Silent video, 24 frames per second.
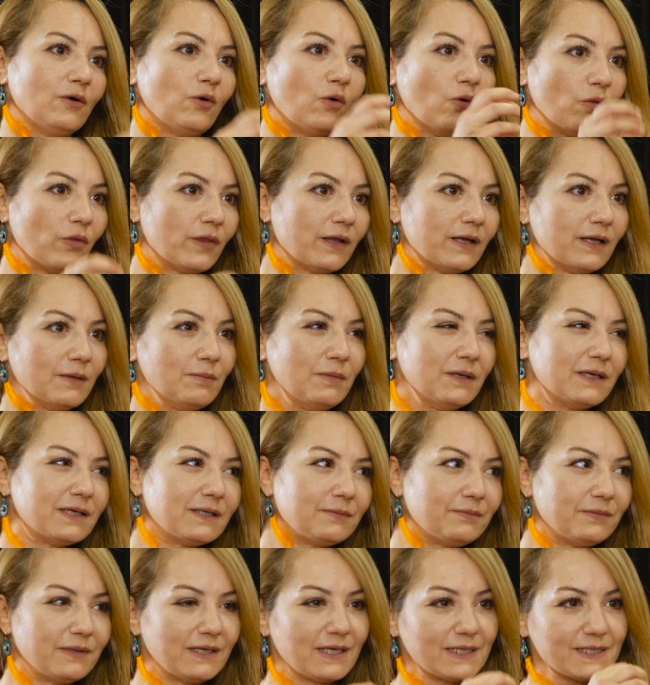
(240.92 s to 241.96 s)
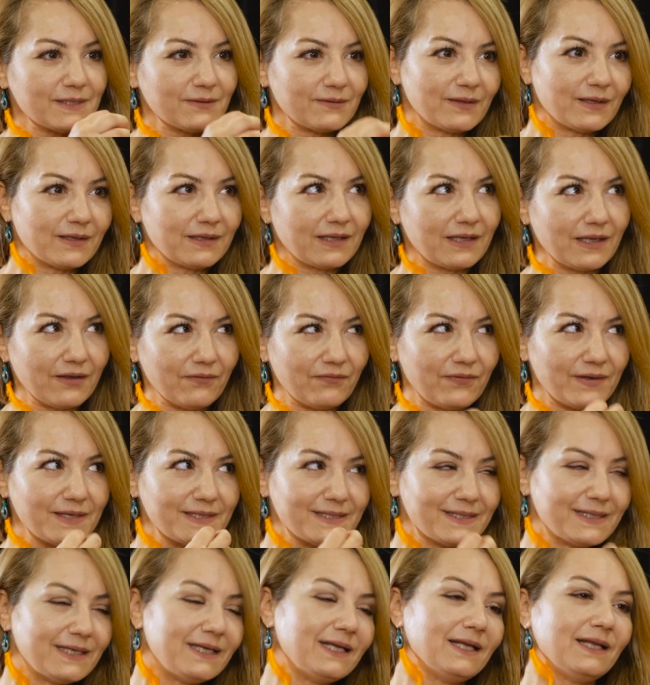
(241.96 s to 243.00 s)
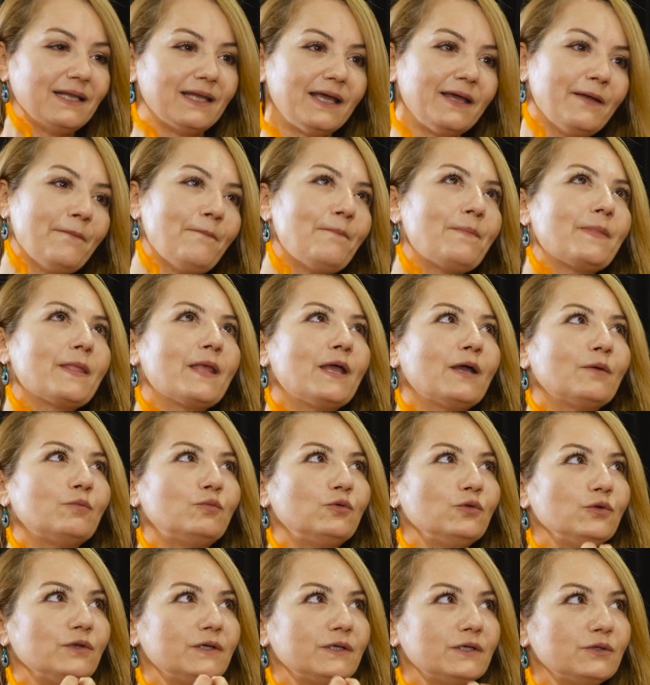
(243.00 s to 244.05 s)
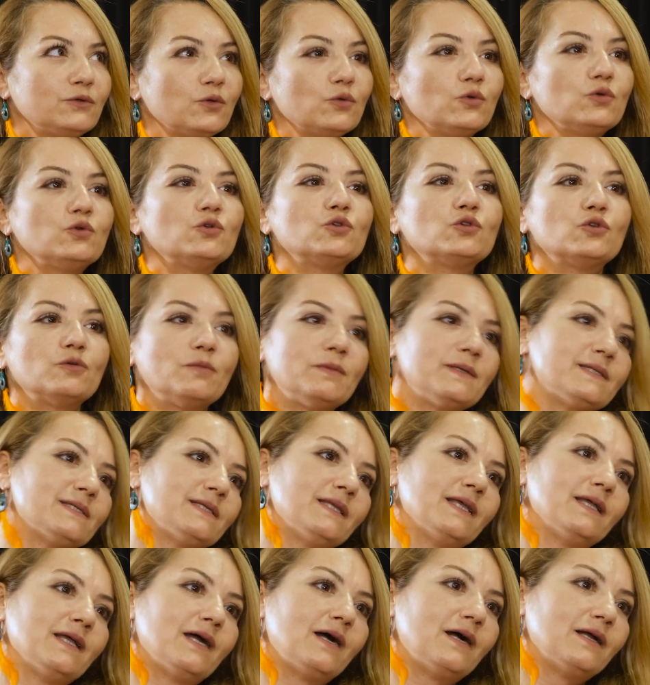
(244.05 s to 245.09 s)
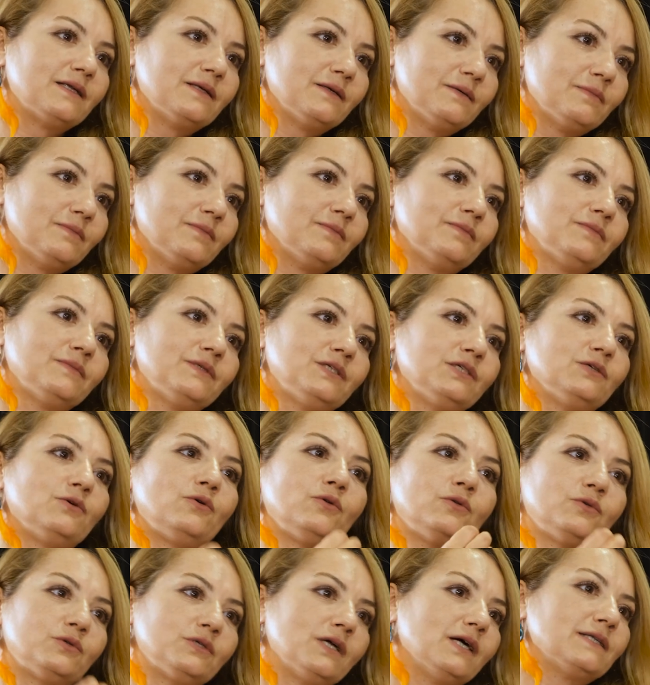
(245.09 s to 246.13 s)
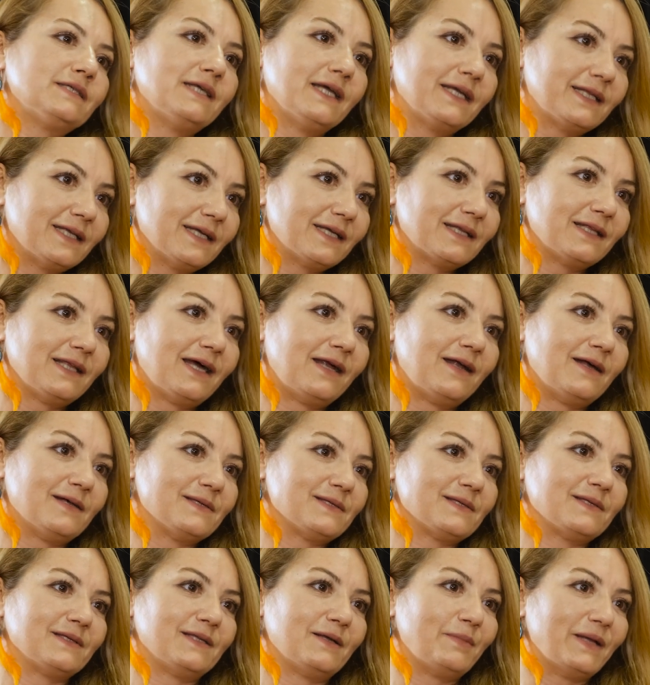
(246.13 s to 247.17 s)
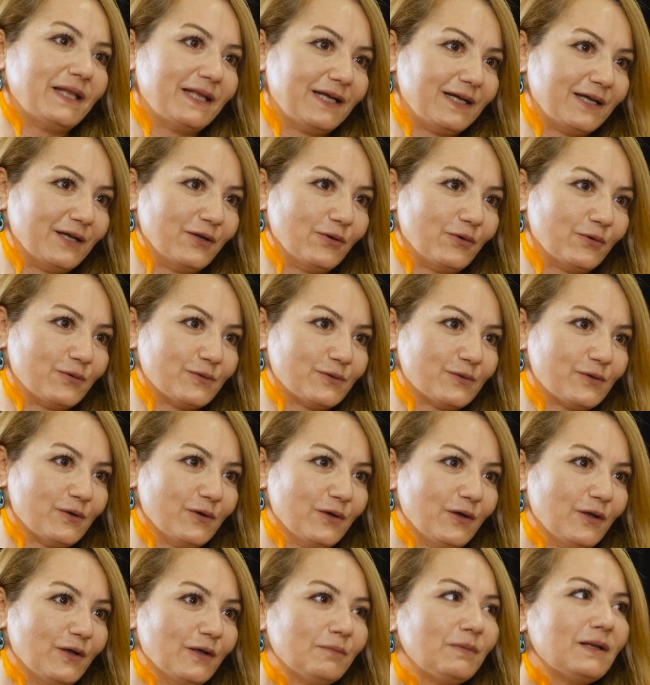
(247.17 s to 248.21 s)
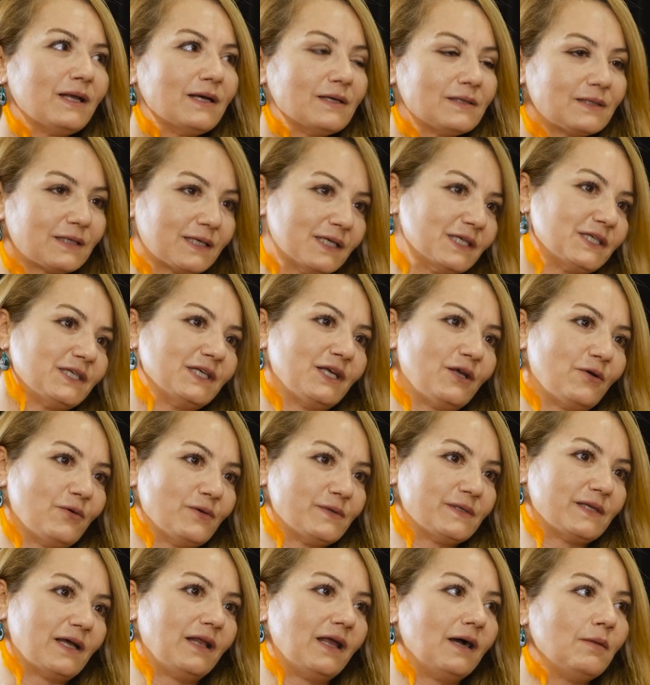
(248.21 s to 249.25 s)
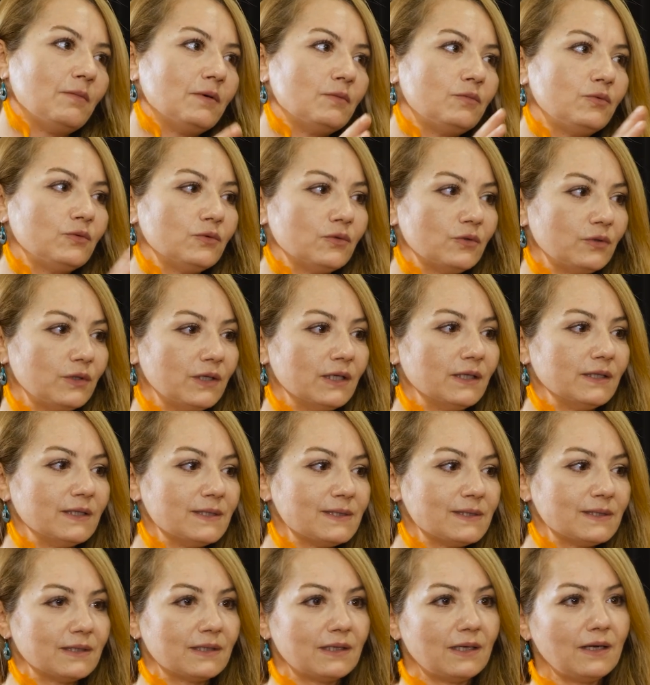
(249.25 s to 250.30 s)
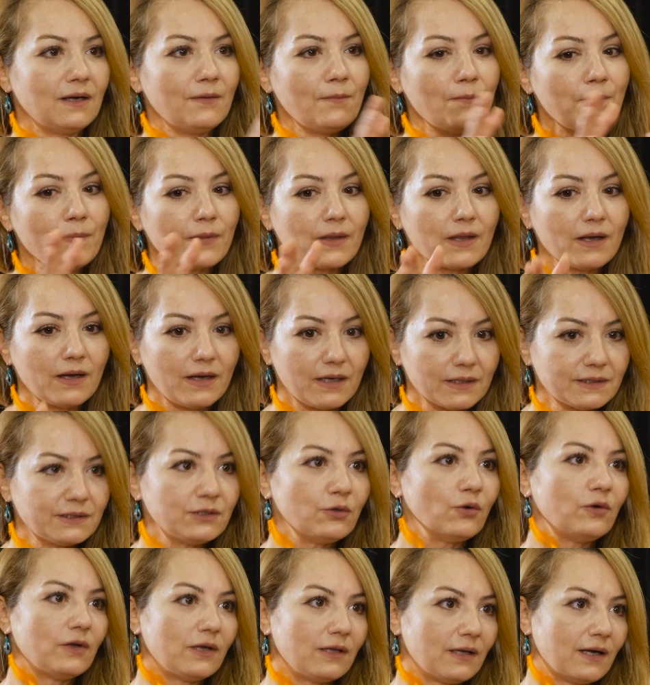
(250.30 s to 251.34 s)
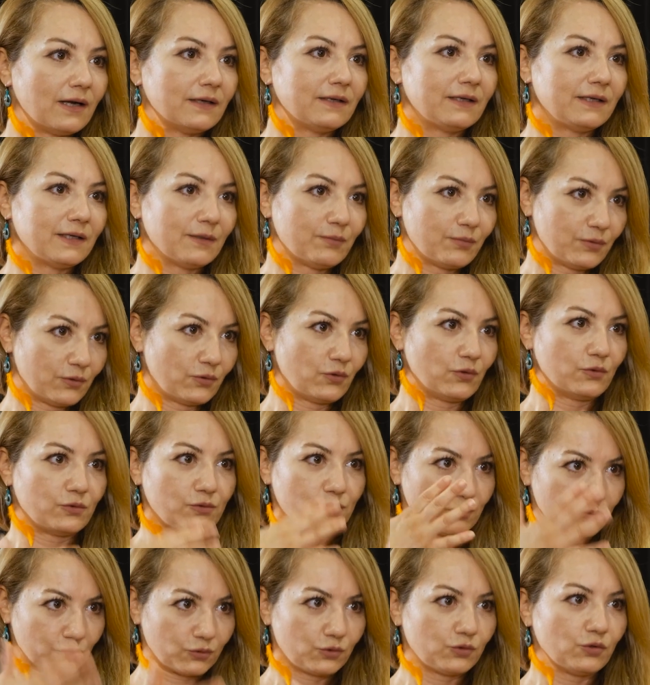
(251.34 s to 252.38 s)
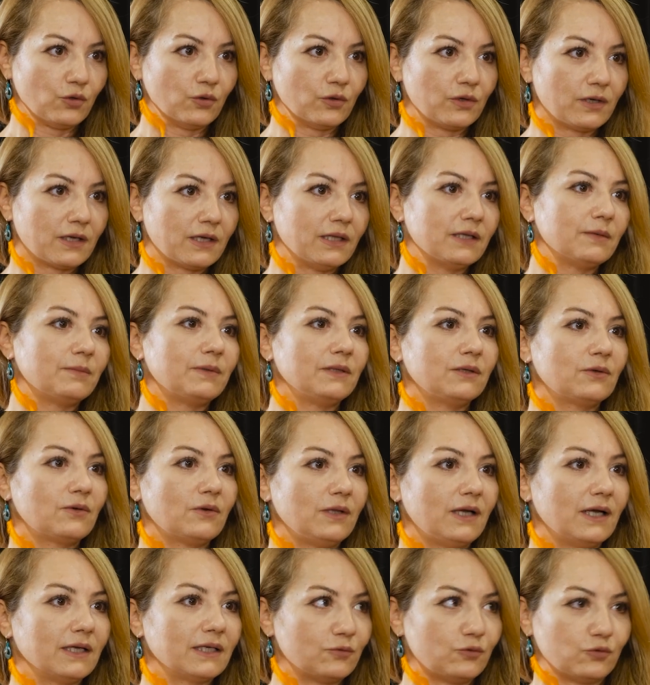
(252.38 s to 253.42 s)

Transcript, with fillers: onlara bakıp nef nefesiyle bunları dönüştürmesine yardımcı olacak teknikler aslında belirliyoruz. Biraz kişiye özel ama bunun yanı sıra atölyelerde yapıyoruz çok kalabalık olan